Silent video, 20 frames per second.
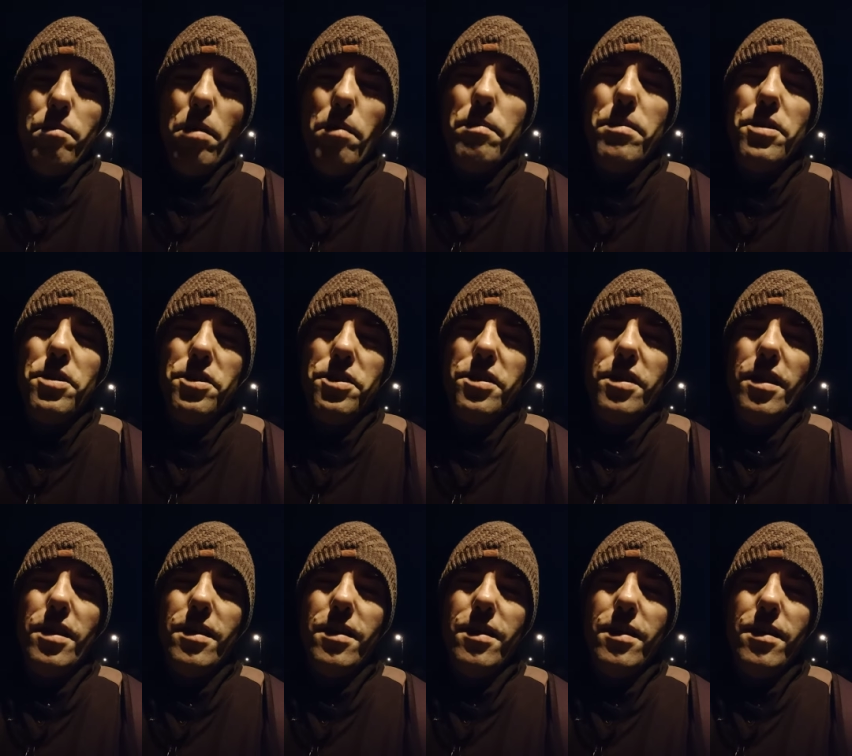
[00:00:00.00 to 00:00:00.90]

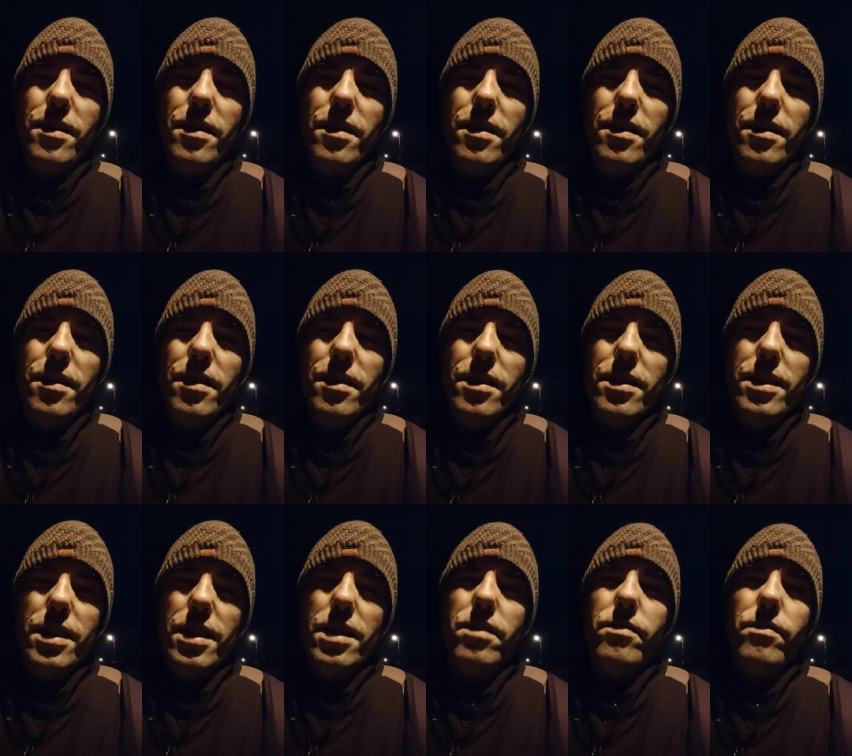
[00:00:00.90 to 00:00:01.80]
Pomyślcie.
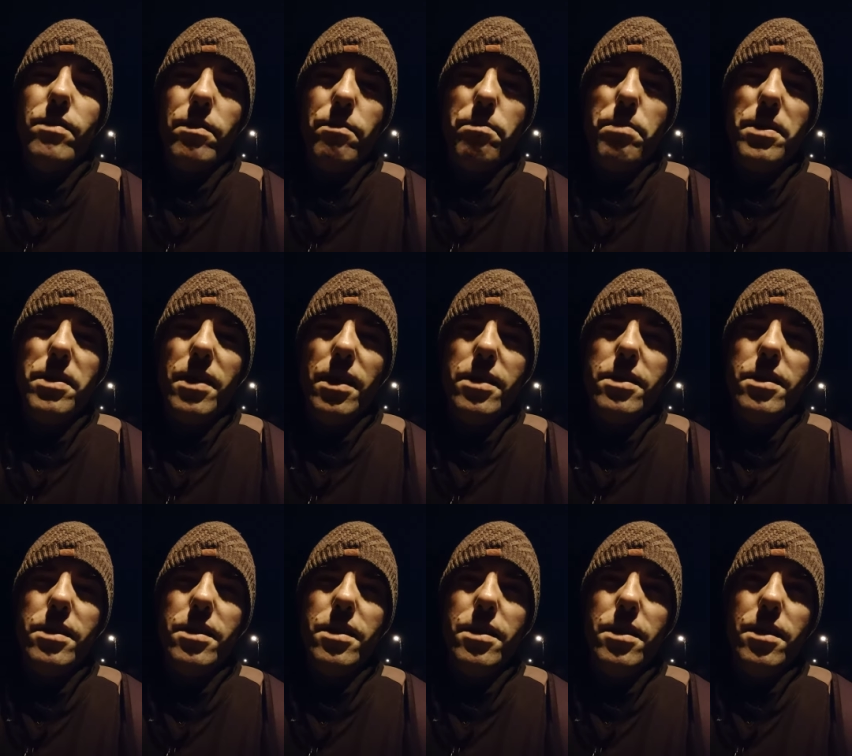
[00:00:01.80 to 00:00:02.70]
Zadam wam
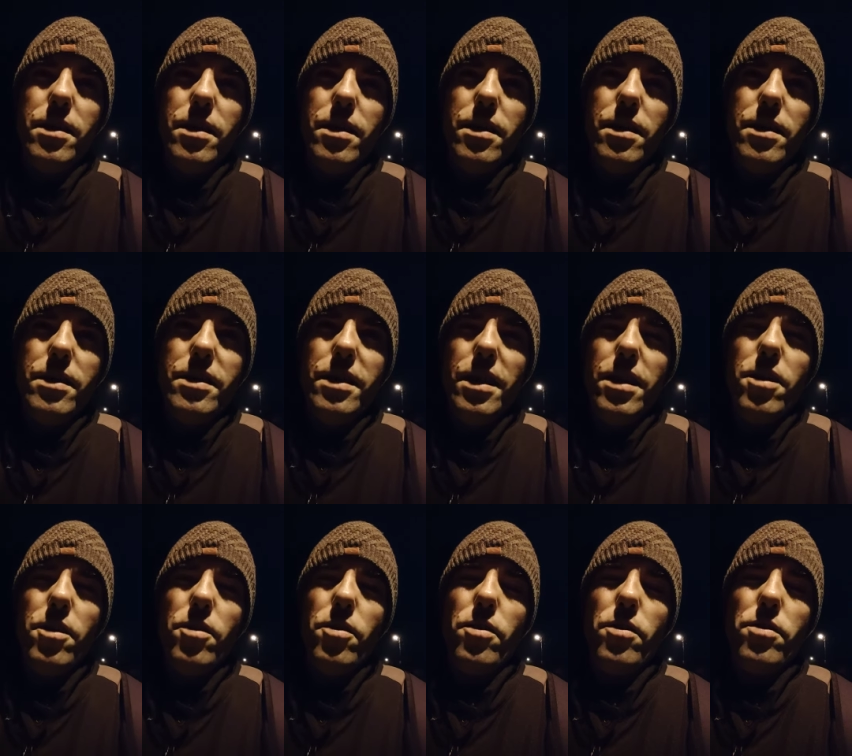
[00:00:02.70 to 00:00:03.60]
pytanie.
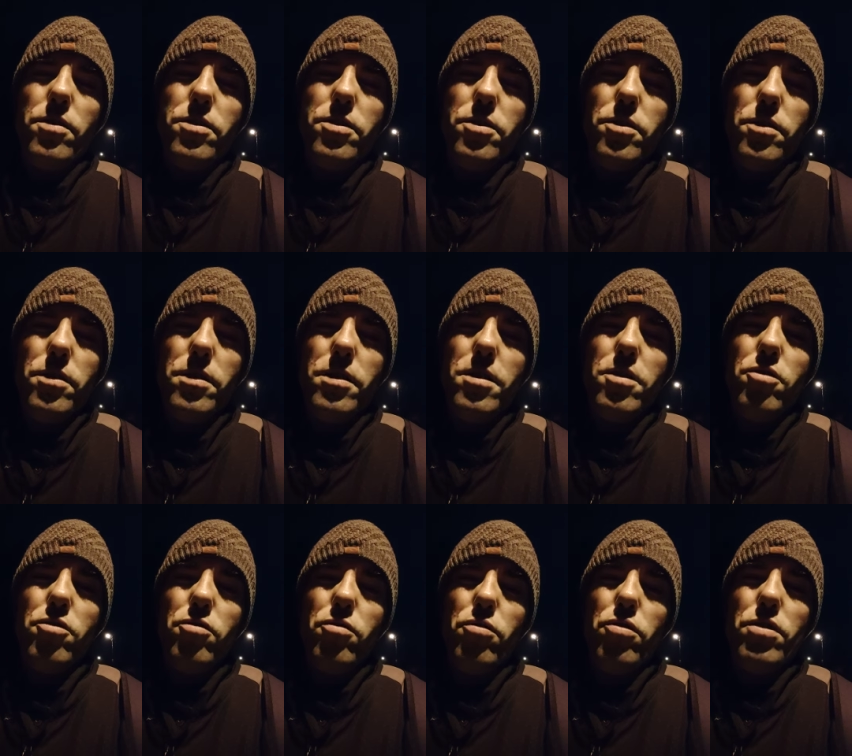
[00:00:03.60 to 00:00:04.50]
Jak
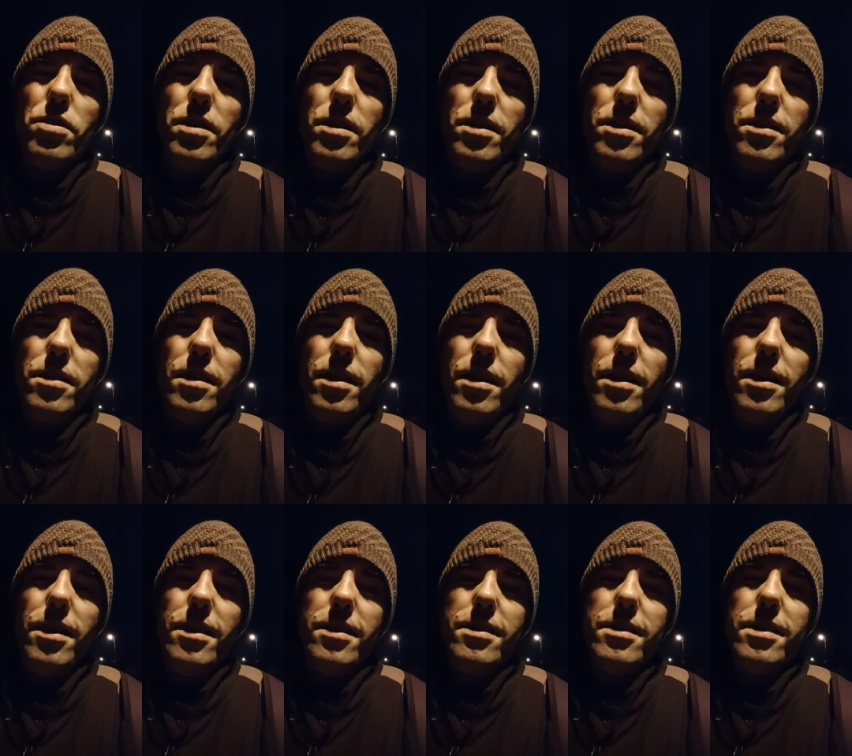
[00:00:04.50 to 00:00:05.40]
osiągnie sztuczna
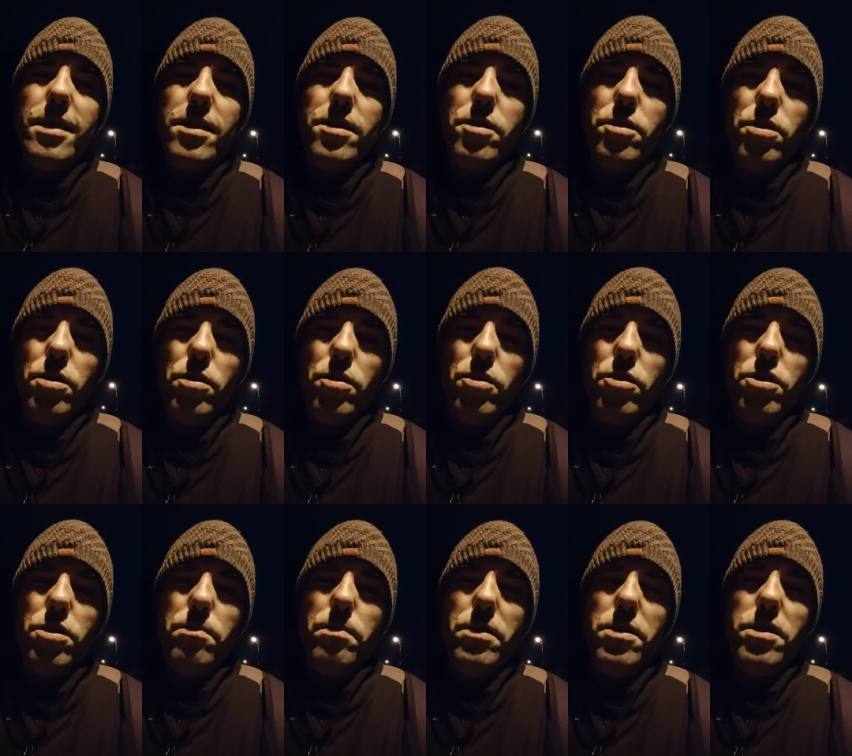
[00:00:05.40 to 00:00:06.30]
inteligencja
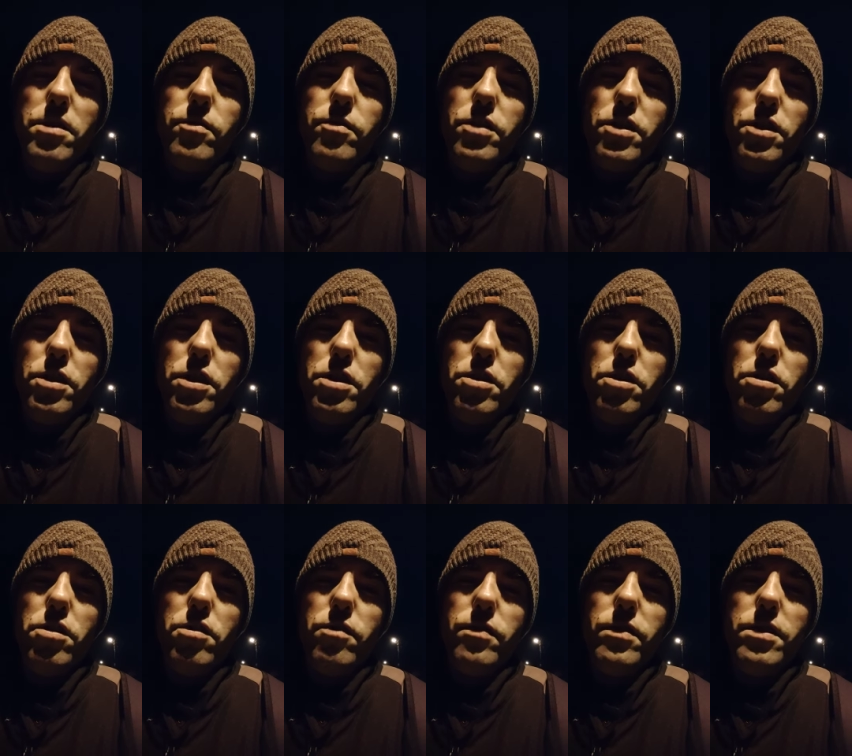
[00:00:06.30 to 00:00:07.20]
to, że będzie w czasie
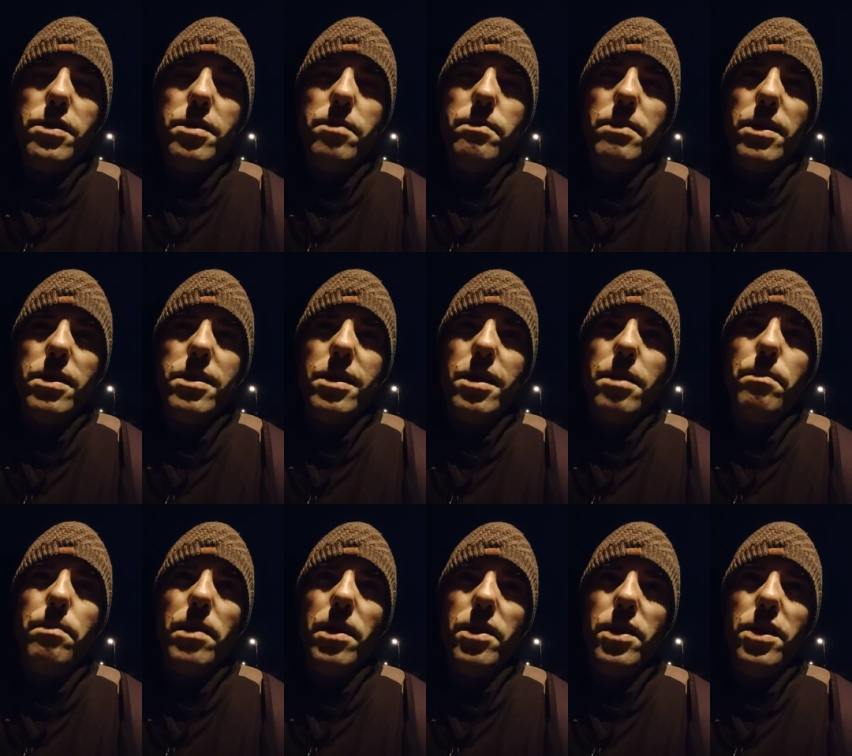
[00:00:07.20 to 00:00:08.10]
rzeczywistym na
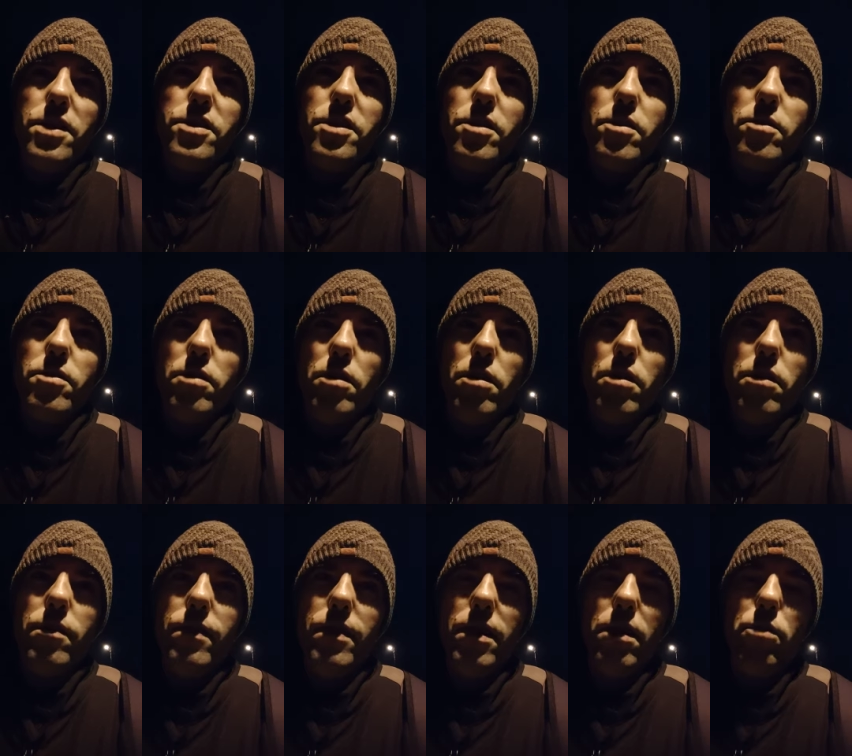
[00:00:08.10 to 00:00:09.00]
całej planecie
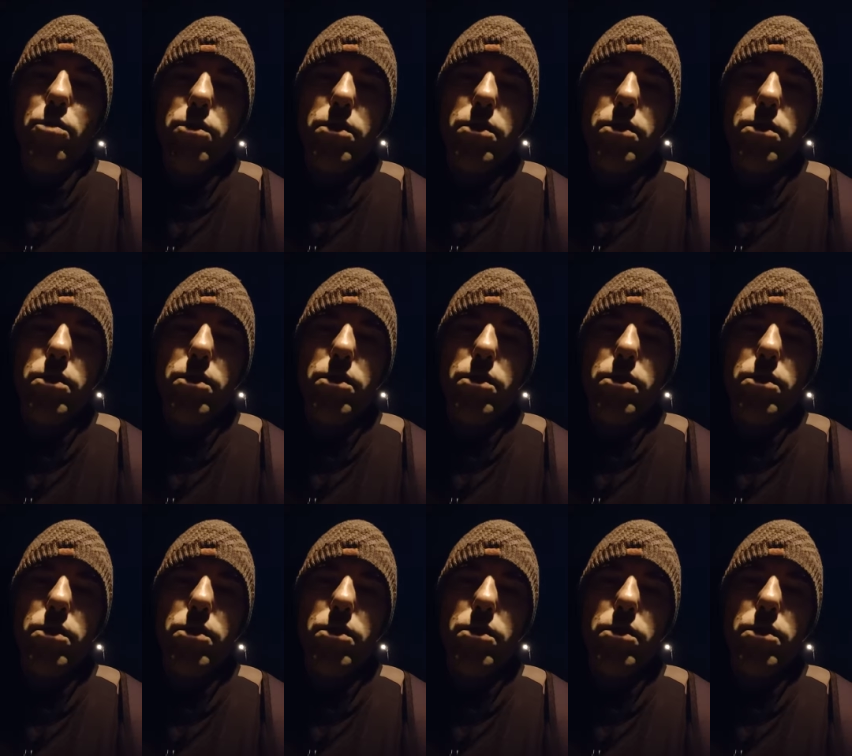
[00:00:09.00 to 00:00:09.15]
kontrolowała